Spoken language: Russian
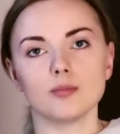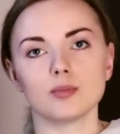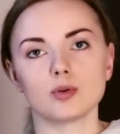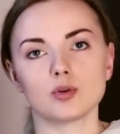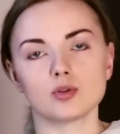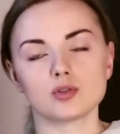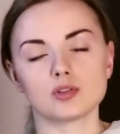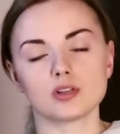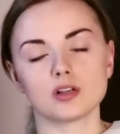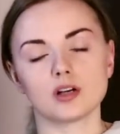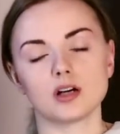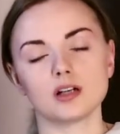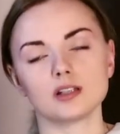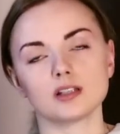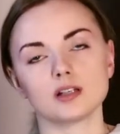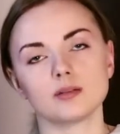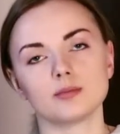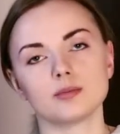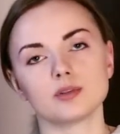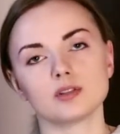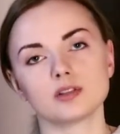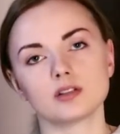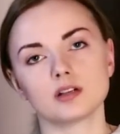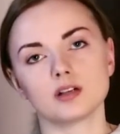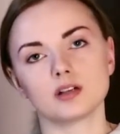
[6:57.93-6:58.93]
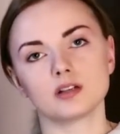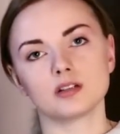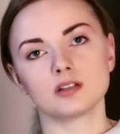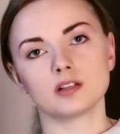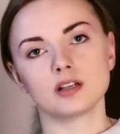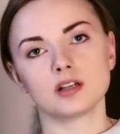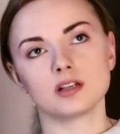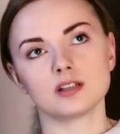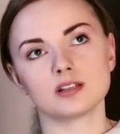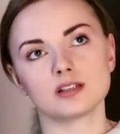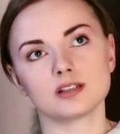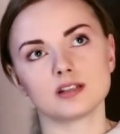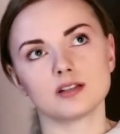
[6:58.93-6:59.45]
Просто хотя бы
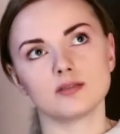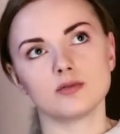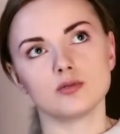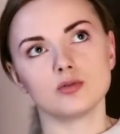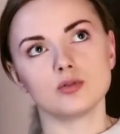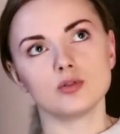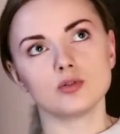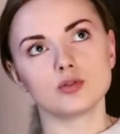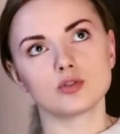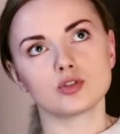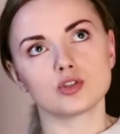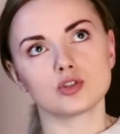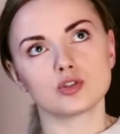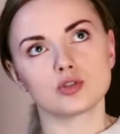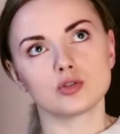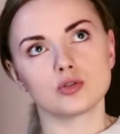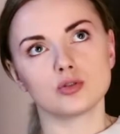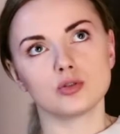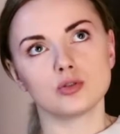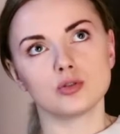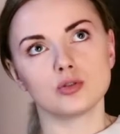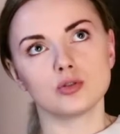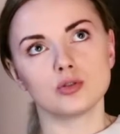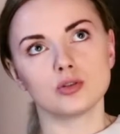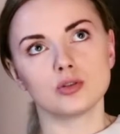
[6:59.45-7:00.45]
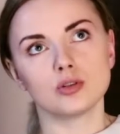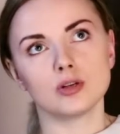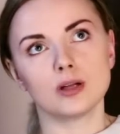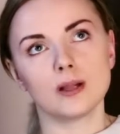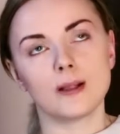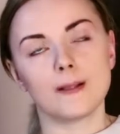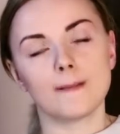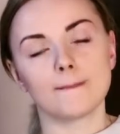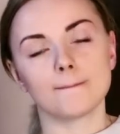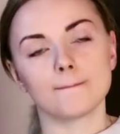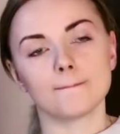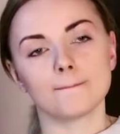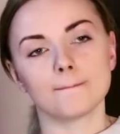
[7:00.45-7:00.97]
исходя из того, что
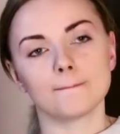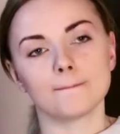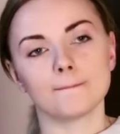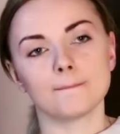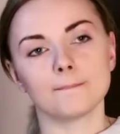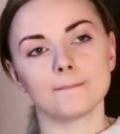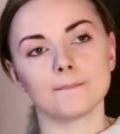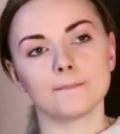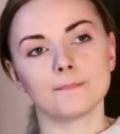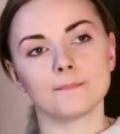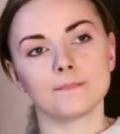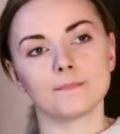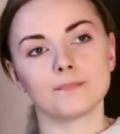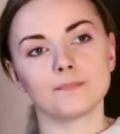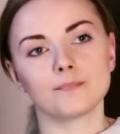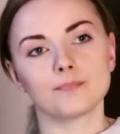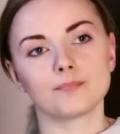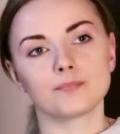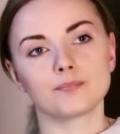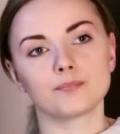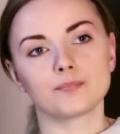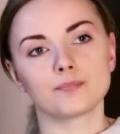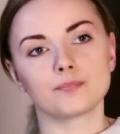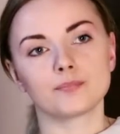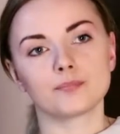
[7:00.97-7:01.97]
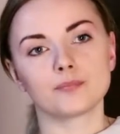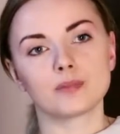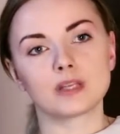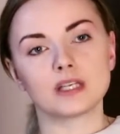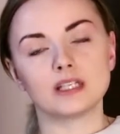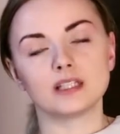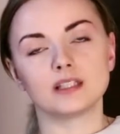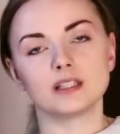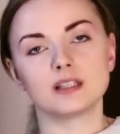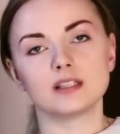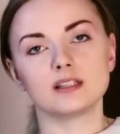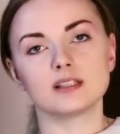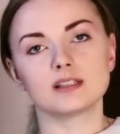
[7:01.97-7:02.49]

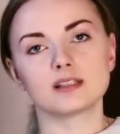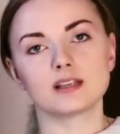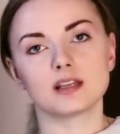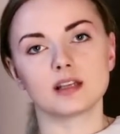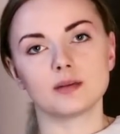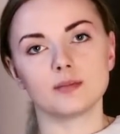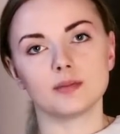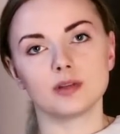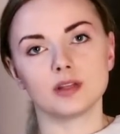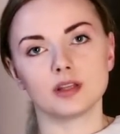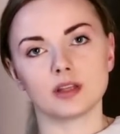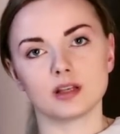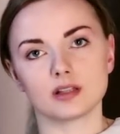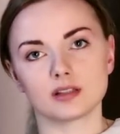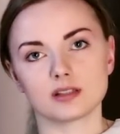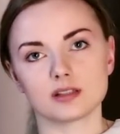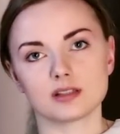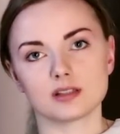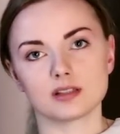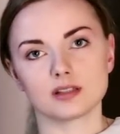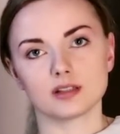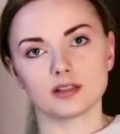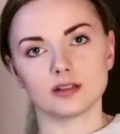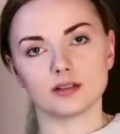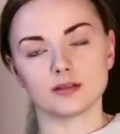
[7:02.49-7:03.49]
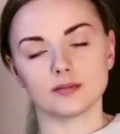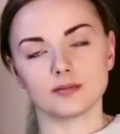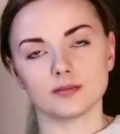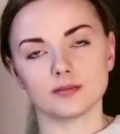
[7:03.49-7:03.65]
это дискриминация.